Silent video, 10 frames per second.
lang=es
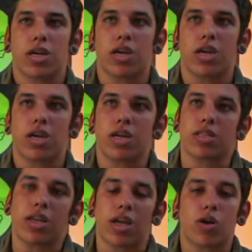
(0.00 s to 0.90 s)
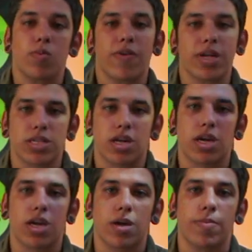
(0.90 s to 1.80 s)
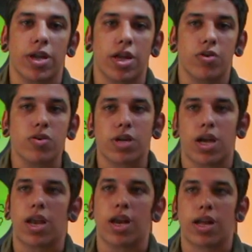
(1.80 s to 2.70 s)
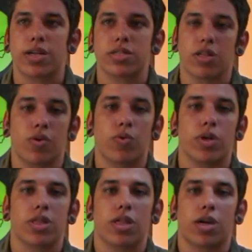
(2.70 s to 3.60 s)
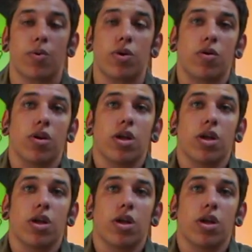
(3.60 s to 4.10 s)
y tenían como base veneno que a la larga se dieron cuenta de que bueno,